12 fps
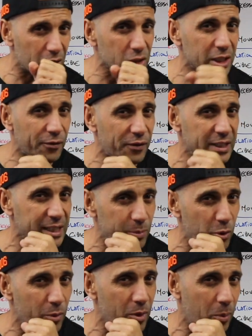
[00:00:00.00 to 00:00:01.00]
lorsqu'il fait ses
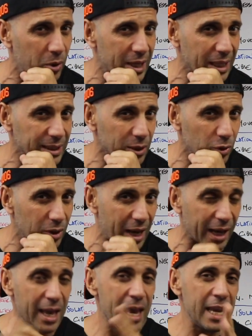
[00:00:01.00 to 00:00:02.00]
mouvements
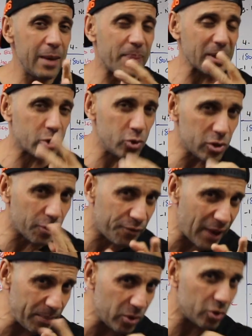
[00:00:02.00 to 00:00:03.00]
polyarticulaires. Il passe juste
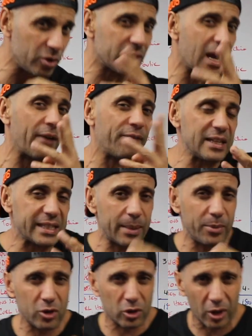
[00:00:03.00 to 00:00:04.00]
20 minutes à
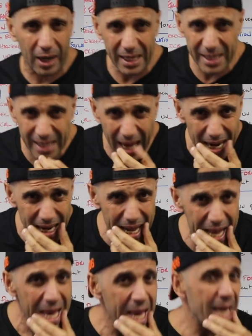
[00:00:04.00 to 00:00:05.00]
25 minutes dans la salle.